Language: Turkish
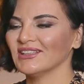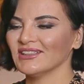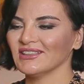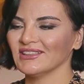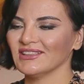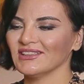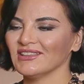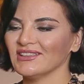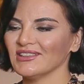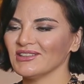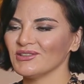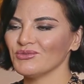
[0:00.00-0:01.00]

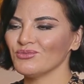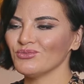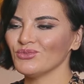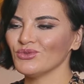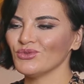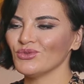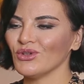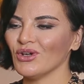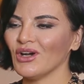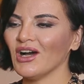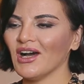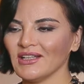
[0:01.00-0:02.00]
Ee, bu
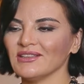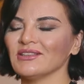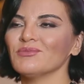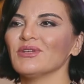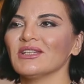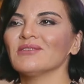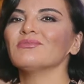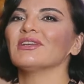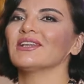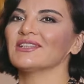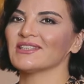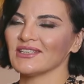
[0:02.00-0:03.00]
halini benim
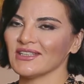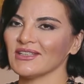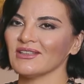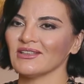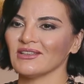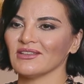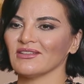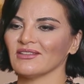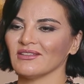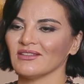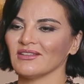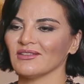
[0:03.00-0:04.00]
eski e,
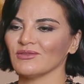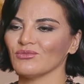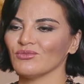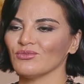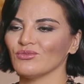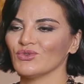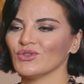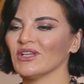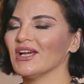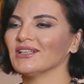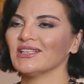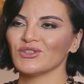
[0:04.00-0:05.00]

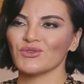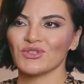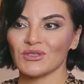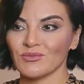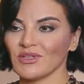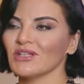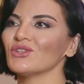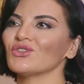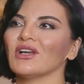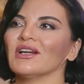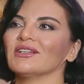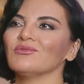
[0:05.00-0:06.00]
müzikal geçmişimle
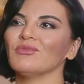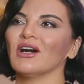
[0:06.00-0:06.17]
şarkının